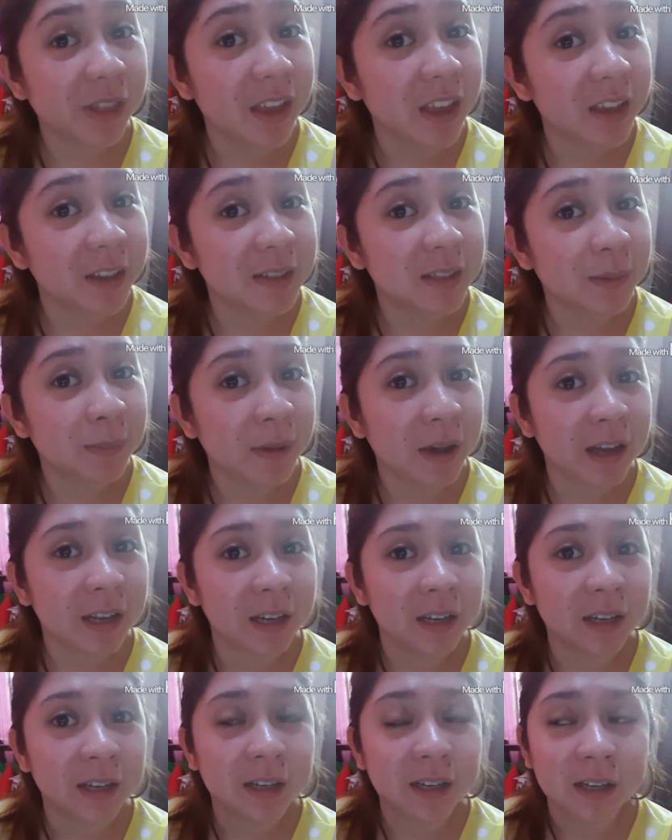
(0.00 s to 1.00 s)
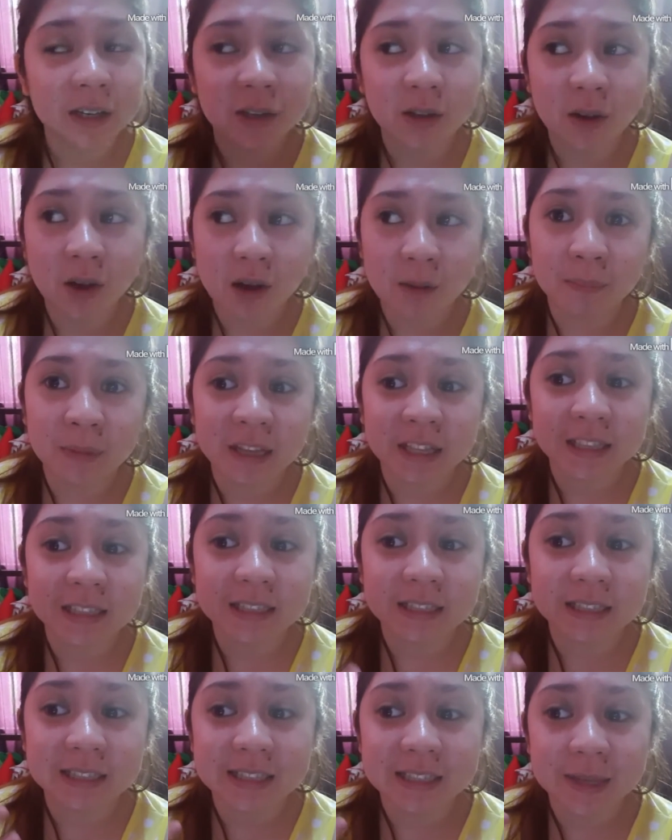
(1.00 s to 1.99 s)
Thank you sa mga nag-comment
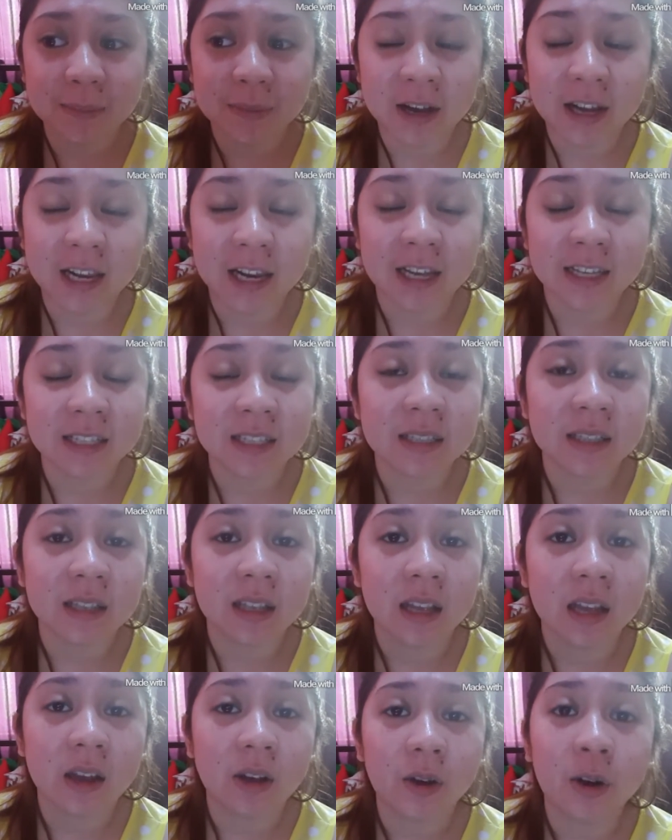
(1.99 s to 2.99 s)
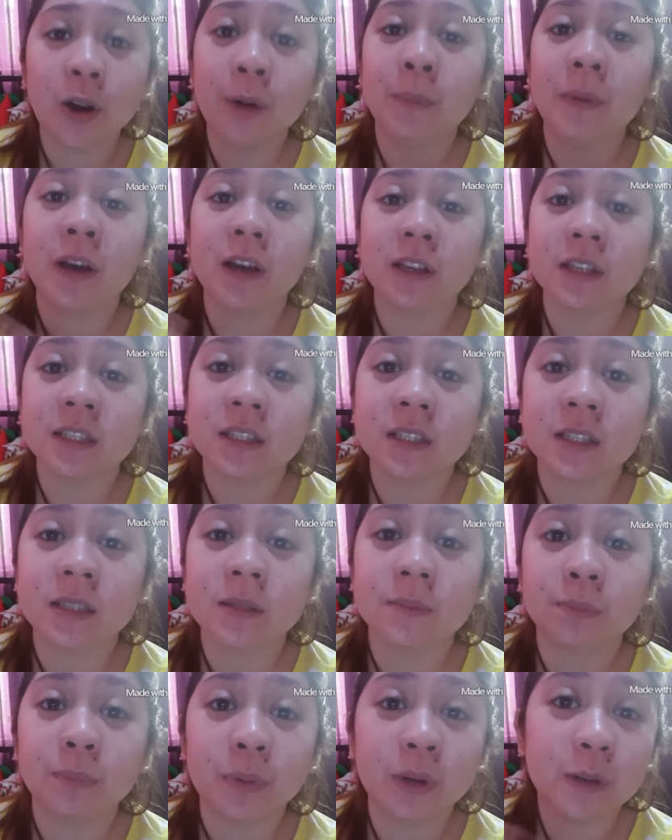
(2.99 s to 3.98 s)
sa mga last or mga
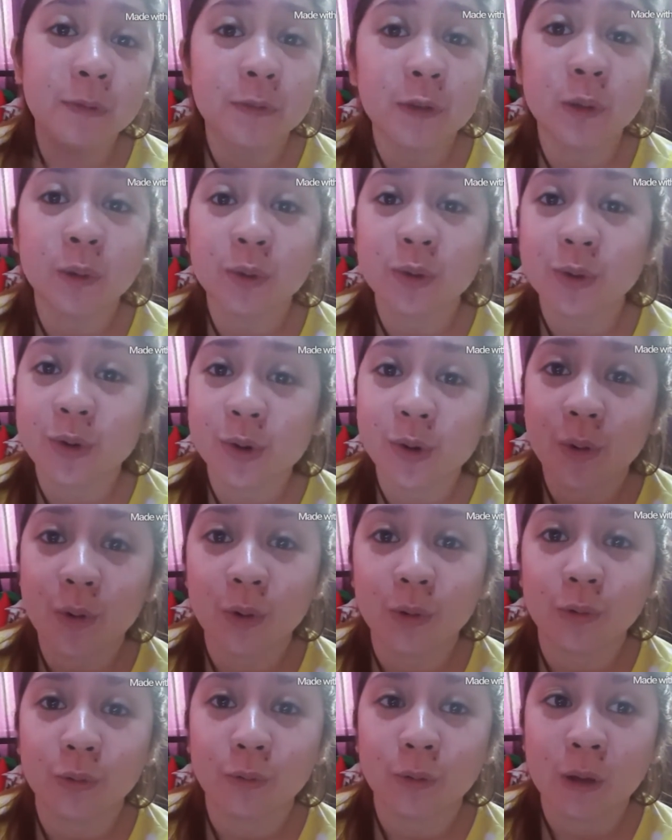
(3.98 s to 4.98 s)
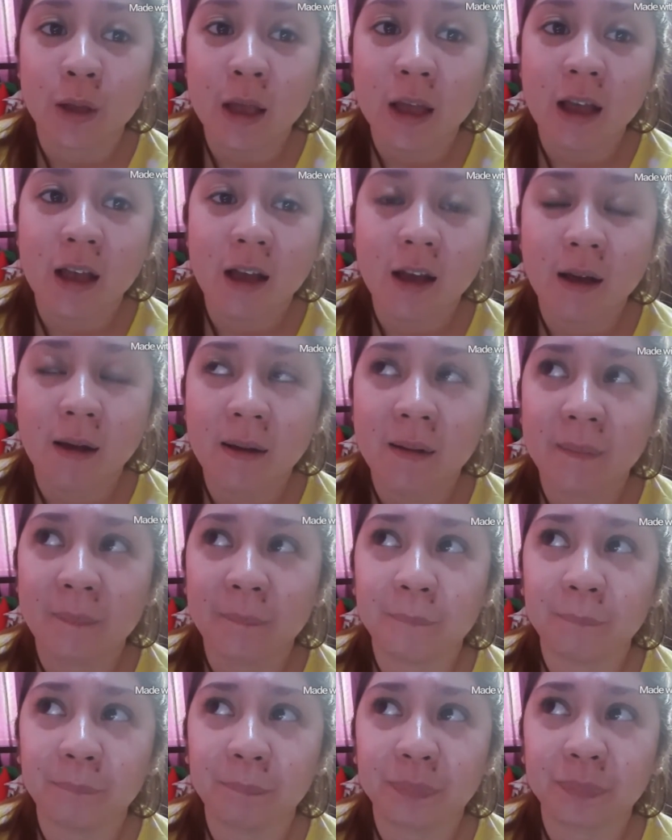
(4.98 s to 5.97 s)
previous kong
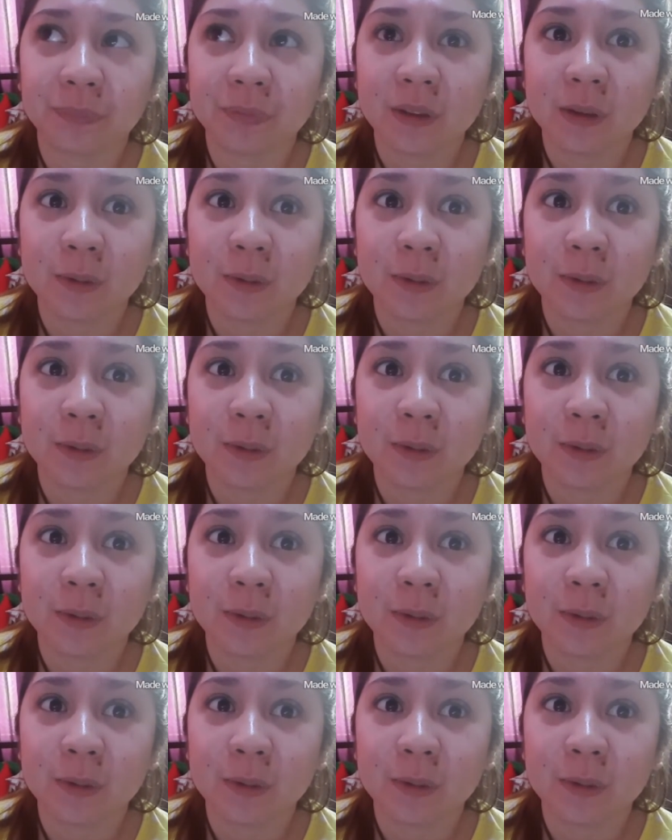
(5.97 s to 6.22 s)
um,